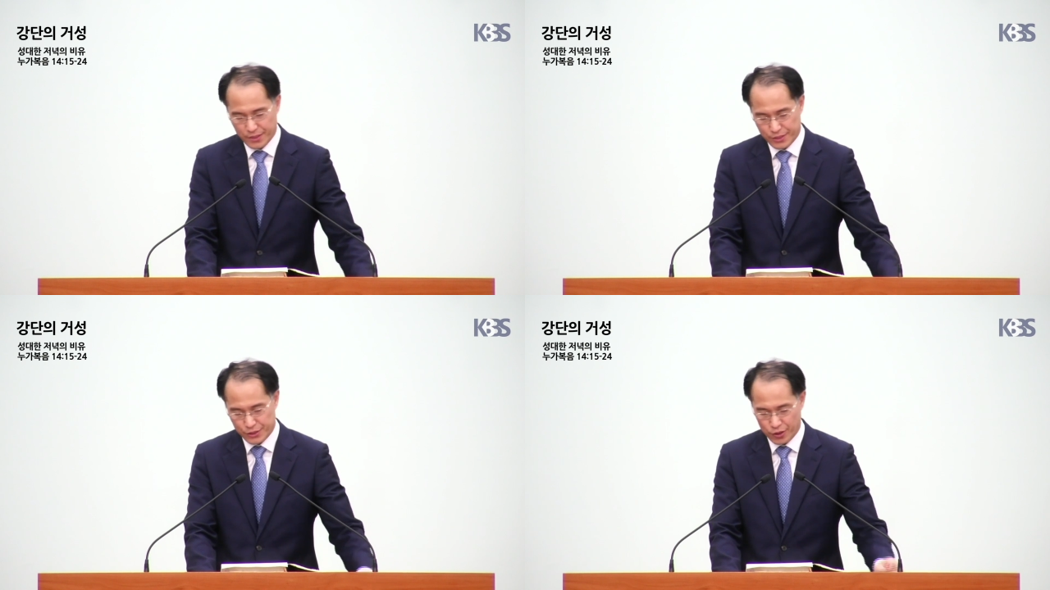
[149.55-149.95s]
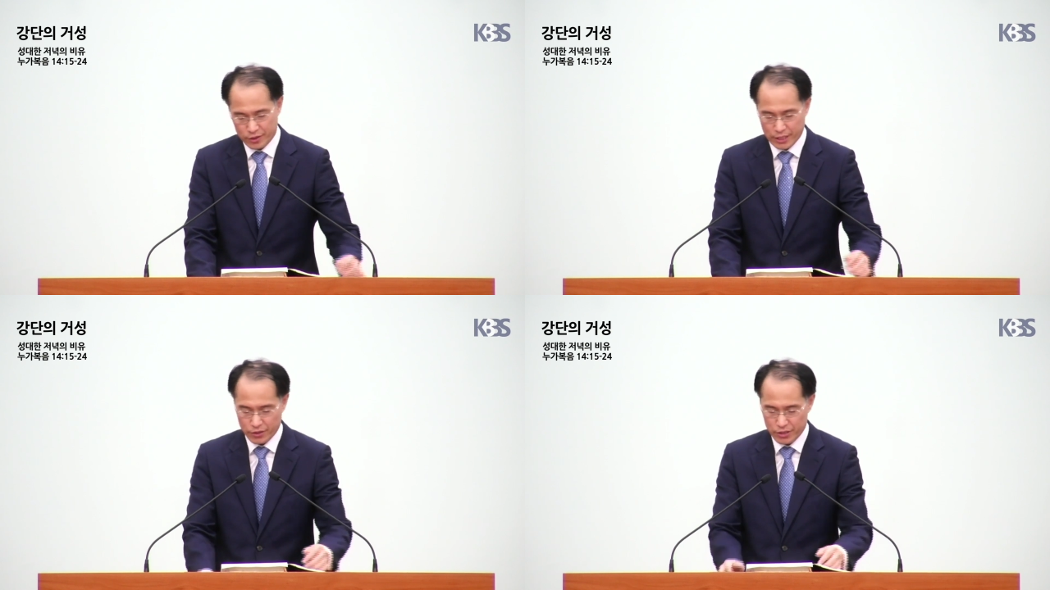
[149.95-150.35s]

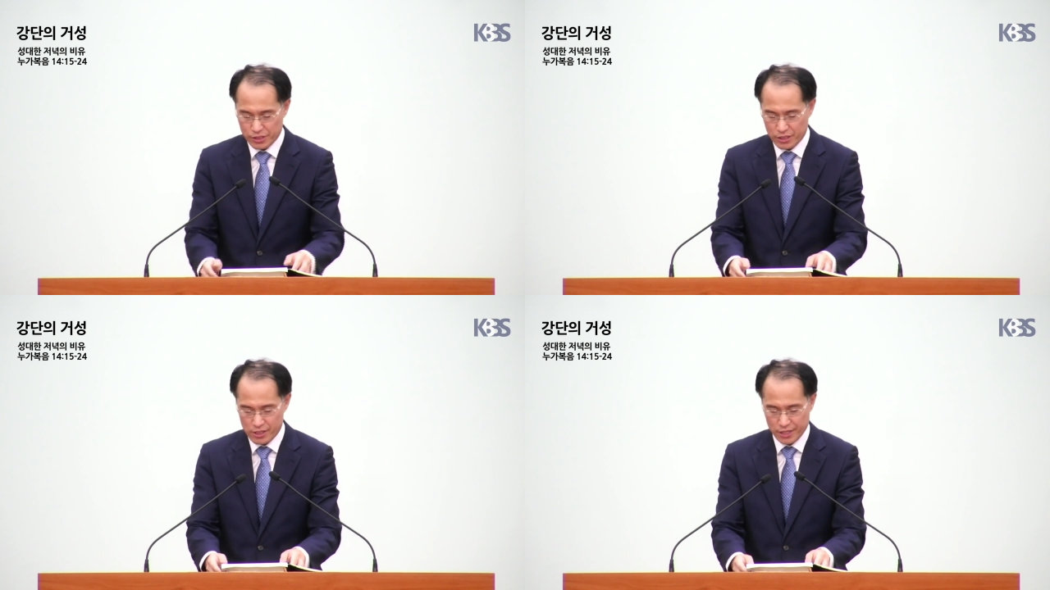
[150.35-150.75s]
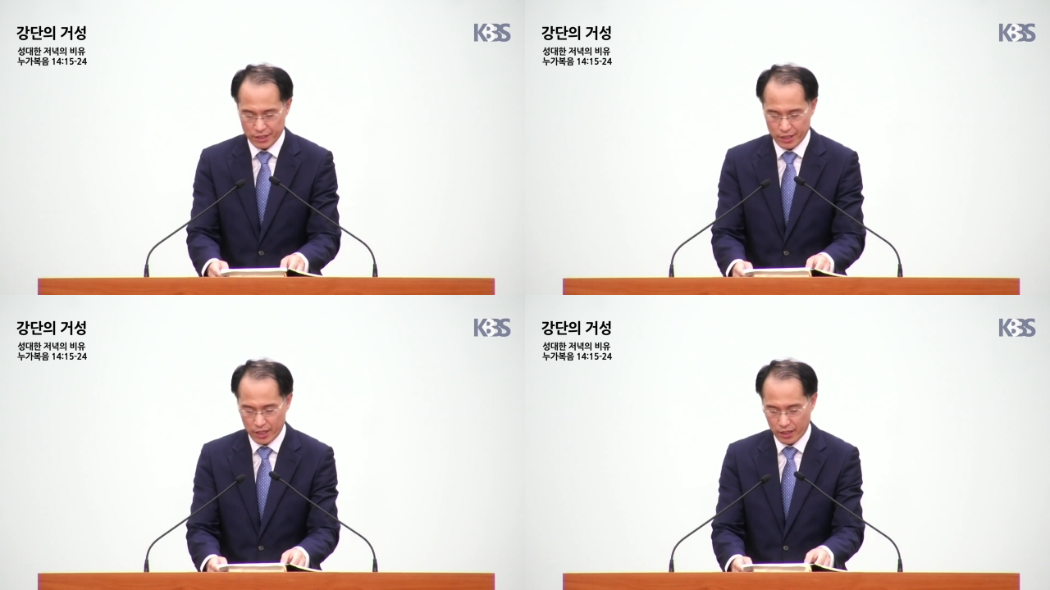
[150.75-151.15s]
절대적인 진리에
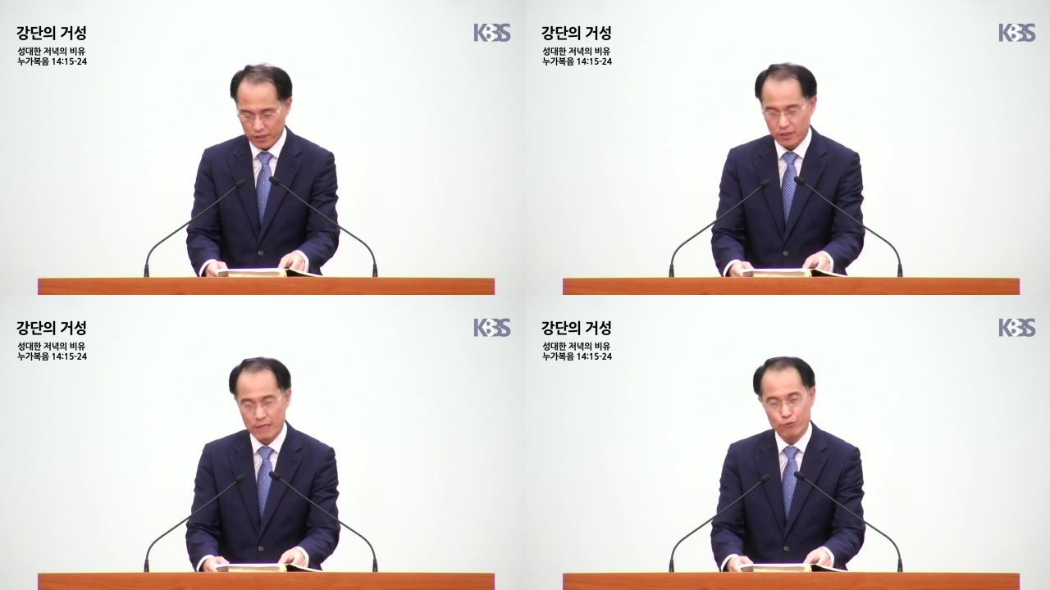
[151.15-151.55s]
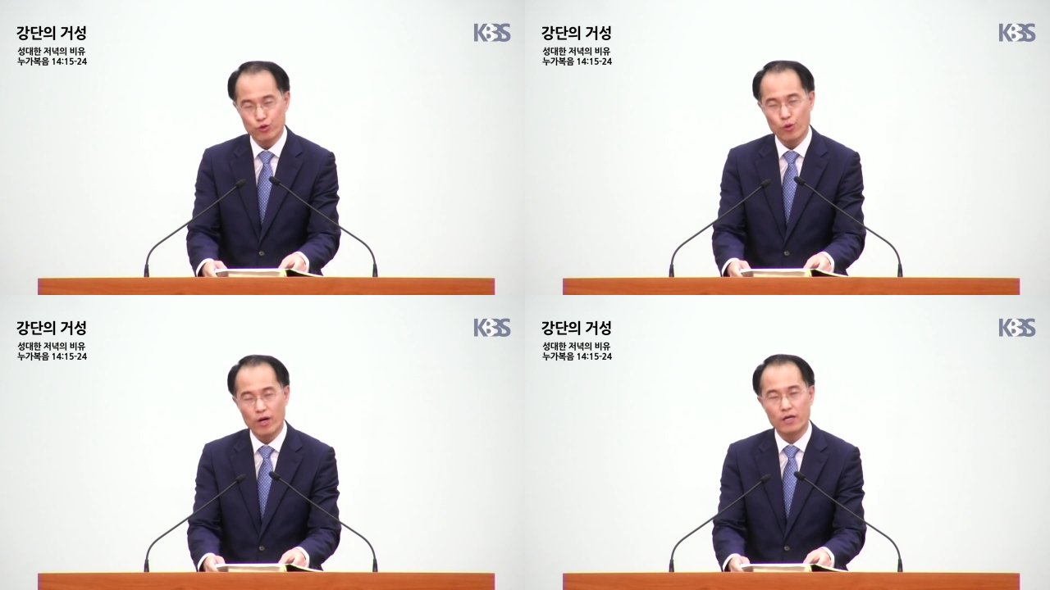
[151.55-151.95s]
대해
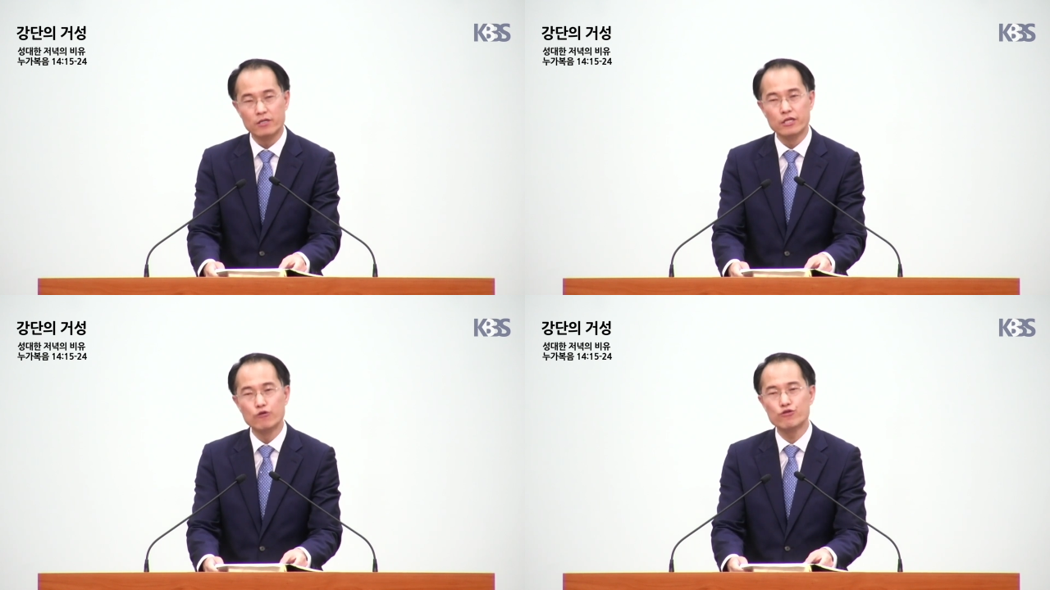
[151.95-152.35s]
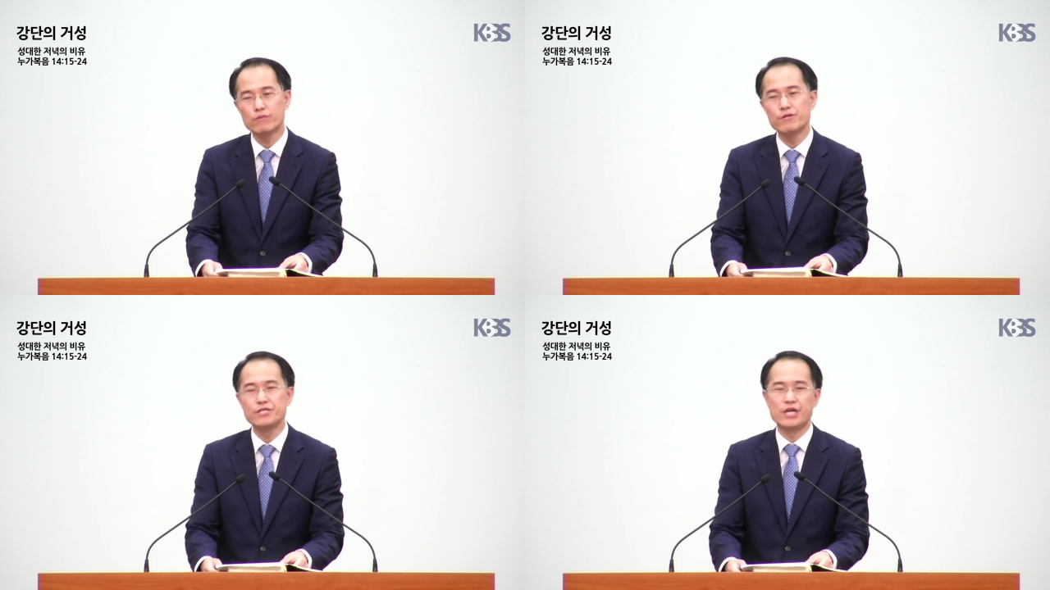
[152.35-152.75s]
의문과
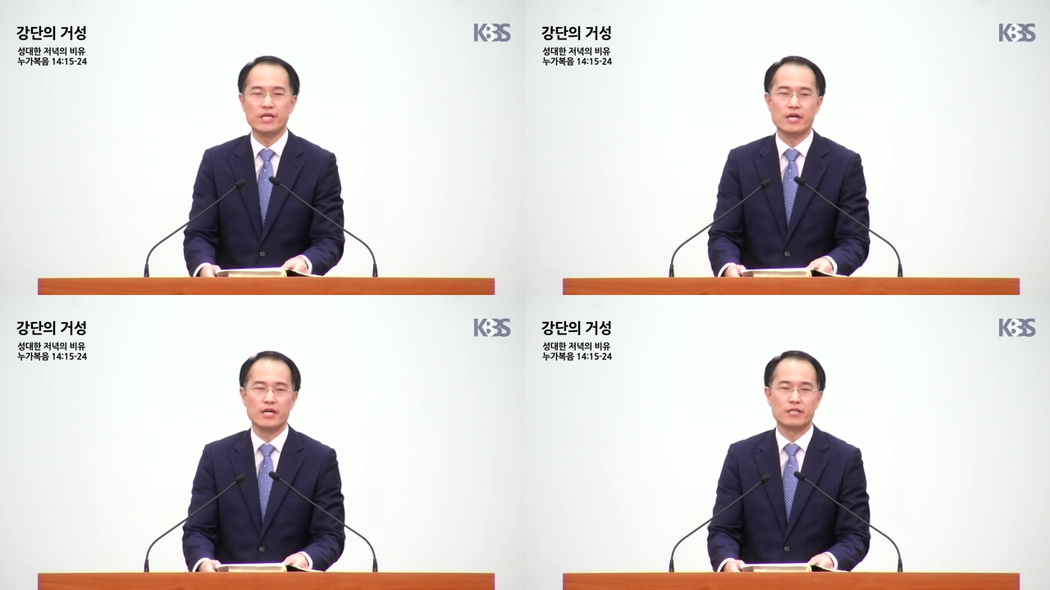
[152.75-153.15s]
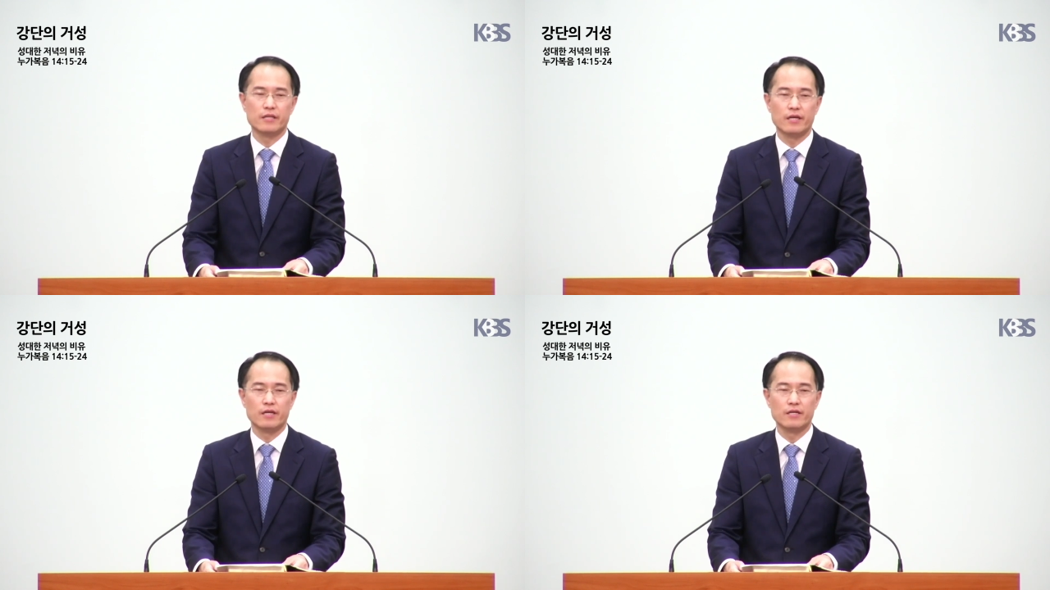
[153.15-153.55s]
의구심을 제기하게 할
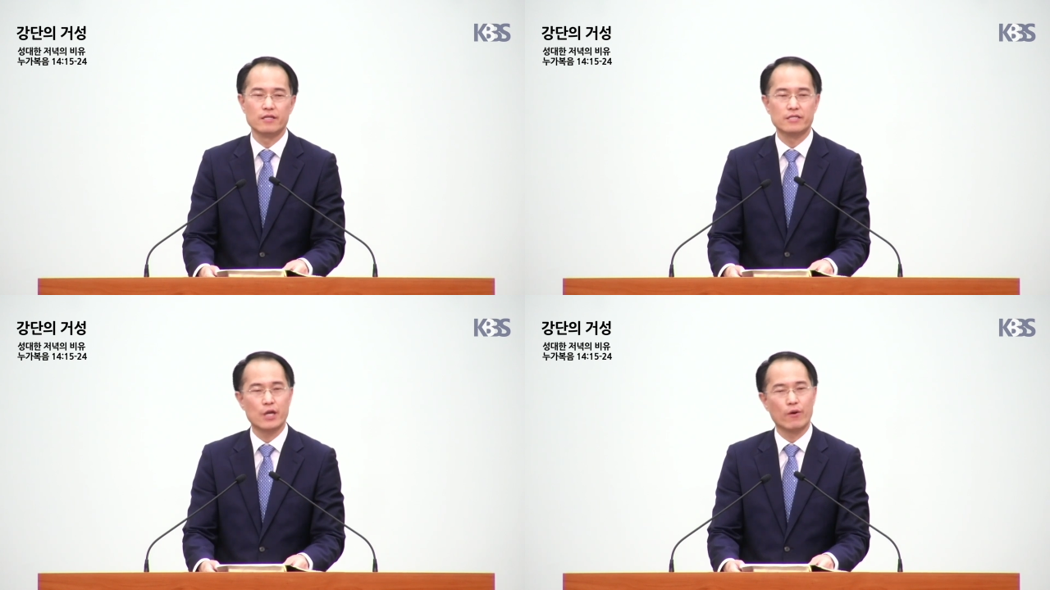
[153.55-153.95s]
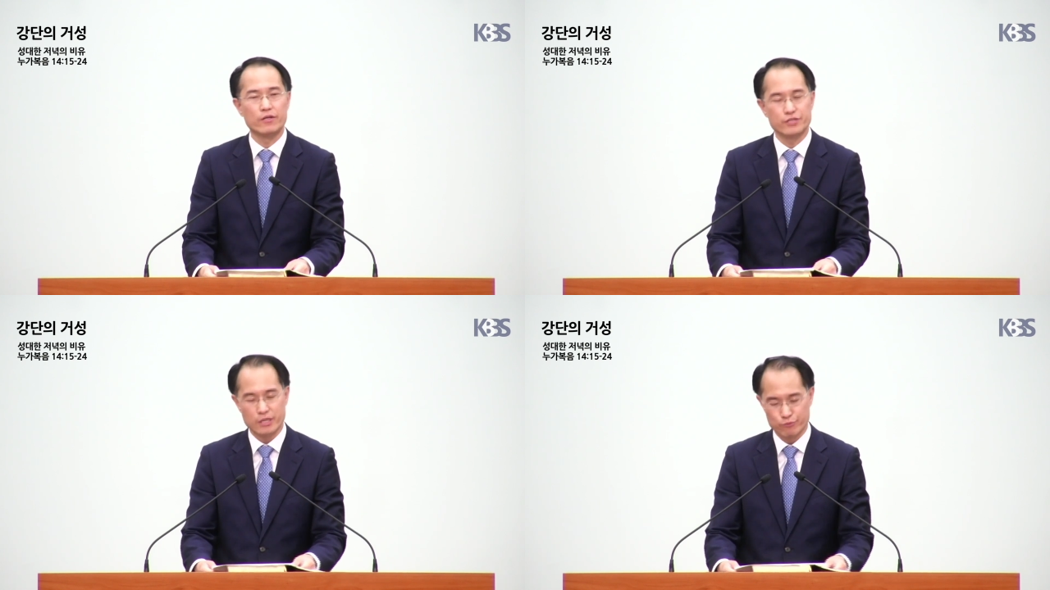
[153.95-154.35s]
때 사용하는
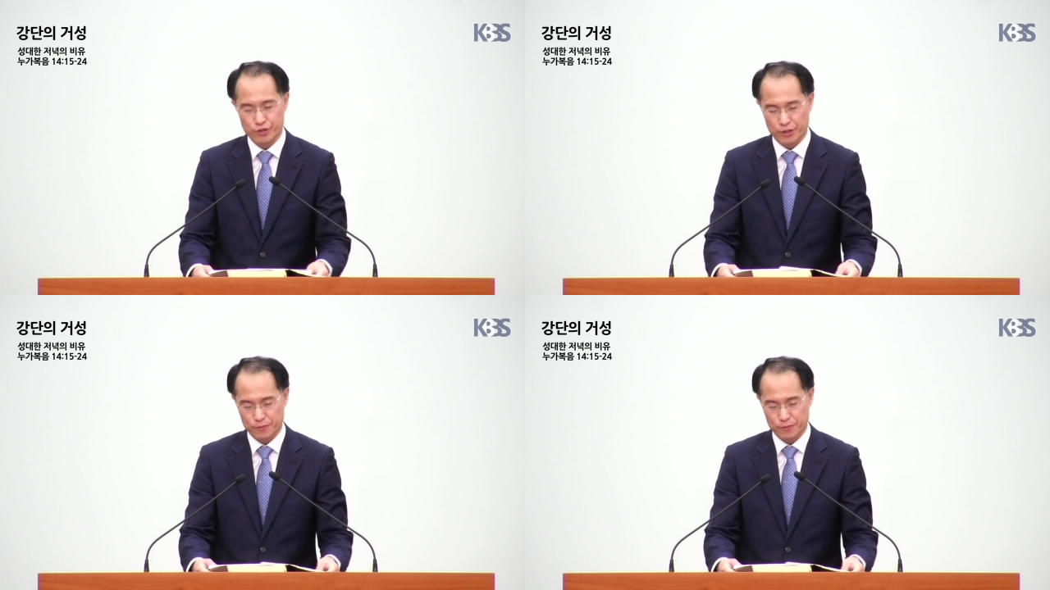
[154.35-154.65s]
질문이에요.